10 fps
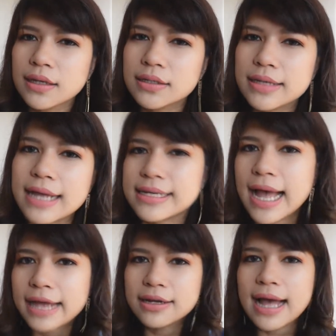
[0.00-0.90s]
คืออยากจะ
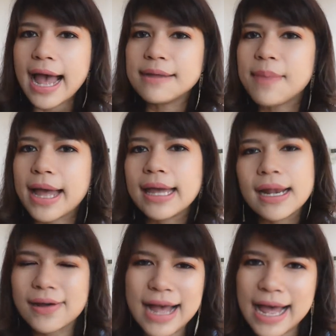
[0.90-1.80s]
คานก็คานไป
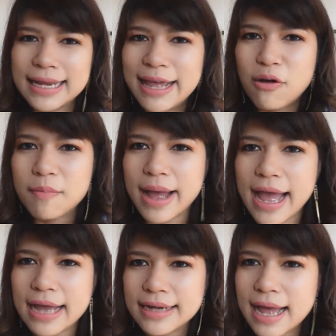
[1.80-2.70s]
แล้วคานเร็ว
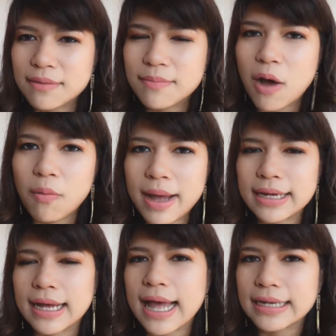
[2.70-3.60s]
มากนางเมามัน
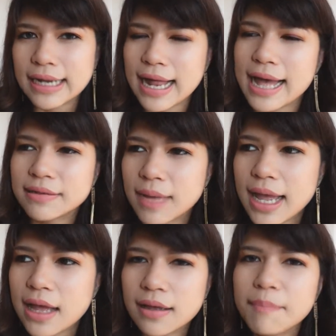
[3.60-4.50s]
กับการคาน
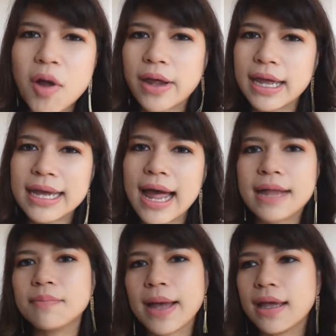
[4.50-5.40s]
มาก ก็ปล่อยให้คา
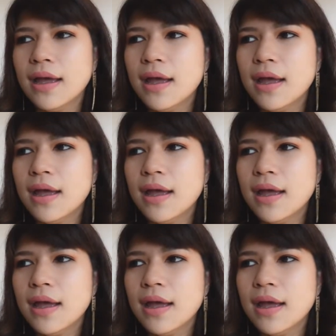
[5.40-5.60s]
นไป